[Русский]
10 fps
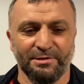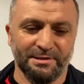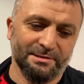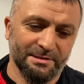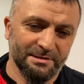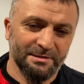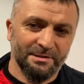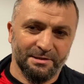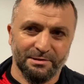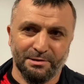Это,
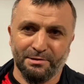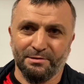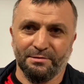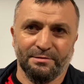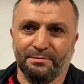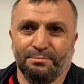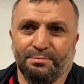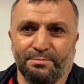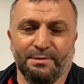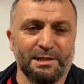это, это,
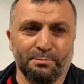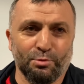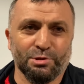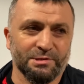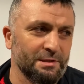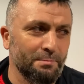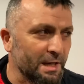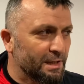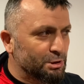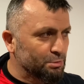я не могу сейчас сказать,
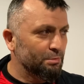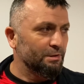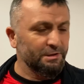моя школа.